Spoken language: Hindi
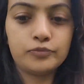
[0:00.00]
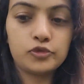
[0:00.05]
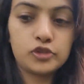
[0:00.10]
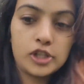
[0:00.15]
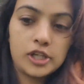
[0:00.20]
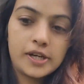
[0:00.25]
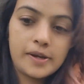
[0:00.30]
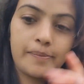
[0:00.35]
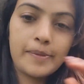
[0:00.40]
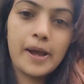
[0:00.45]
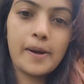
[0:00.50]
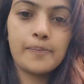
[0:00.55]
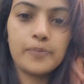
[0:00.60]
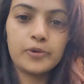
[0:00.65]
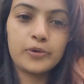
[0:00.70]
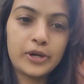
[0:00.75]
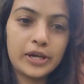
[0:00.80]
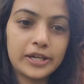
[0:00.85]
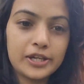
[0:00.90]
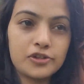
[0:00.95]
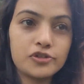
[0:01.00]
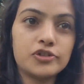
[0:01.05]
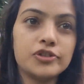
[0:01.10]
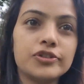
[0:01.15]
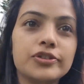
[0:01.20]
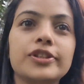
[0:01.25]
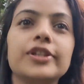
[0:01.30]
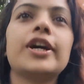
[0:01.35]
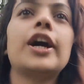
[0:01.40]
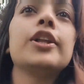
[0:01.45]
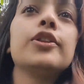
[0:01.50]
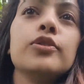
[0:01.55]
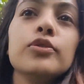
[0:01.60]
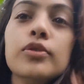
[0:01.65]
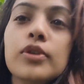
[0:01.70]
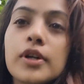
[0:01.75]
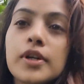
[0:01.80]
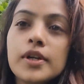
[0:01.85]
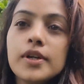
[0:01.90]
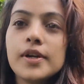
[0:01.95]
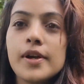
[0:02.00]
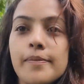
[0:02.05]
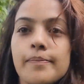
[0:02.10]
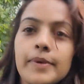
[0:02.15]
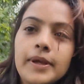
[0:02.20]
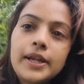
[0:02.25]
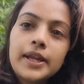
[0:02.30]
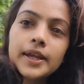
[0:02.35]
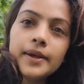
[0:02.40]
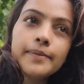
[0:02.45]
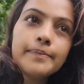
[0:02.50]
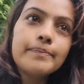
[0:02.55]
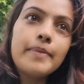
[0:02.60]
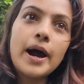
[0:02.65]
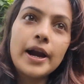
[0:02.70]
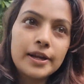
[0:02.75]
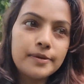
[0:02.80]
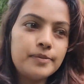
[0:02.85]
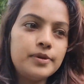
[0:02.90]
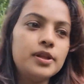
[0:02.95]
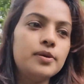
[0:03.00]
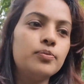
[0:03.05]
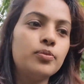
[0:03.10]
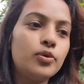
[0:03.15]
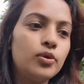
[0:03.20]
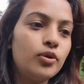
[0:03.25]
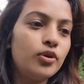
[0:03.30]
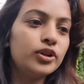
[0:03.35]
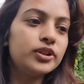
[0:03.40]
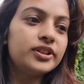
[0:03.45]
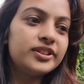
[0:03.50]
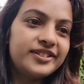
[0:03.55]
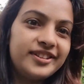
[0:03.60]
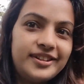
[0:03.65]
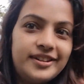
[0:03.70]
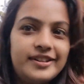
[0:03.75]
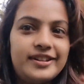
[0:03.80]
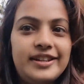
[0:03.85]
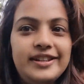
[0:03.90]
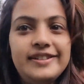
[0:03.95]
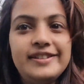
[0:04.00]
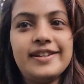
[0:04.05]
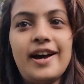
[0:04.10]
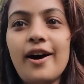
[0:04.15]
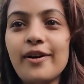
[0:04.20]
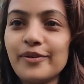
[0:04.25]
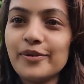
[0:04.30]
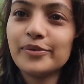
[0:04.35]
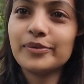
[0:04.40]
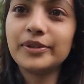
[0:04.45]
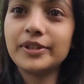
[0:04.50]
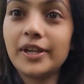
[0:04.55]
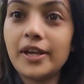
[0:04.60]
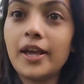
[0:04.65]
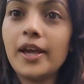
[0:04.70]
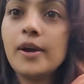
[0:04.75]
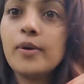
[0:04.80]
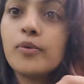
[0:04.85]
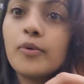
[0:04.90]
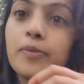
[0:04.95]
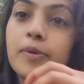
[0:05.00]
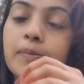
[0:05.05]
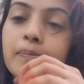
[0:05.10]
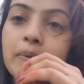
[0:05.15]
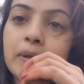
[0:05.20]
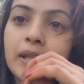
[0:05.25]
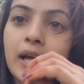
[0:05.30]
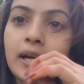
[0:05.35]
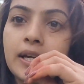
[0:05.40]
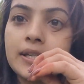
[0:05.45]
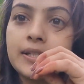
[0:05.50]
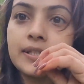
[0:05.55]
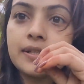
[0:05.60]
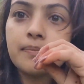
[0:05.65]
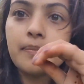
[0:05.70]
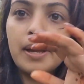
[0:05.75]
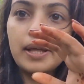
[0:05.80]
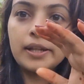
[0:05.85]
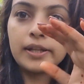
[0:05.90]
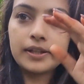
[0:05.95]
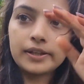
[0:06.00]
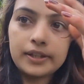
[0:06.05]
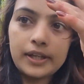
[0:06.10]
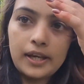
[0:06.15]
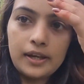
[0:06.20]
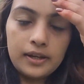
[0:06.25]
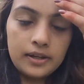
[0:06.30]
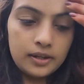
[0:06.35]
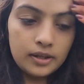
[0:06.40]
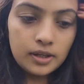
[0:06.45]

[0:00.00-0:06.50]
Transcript: चले मैं आप लोग को एक एक चीज़ दिखाती हूँ मेरे बाड़ी में ना बहुत तरह की साग उगती है वो भी बिना किसी मेहनत के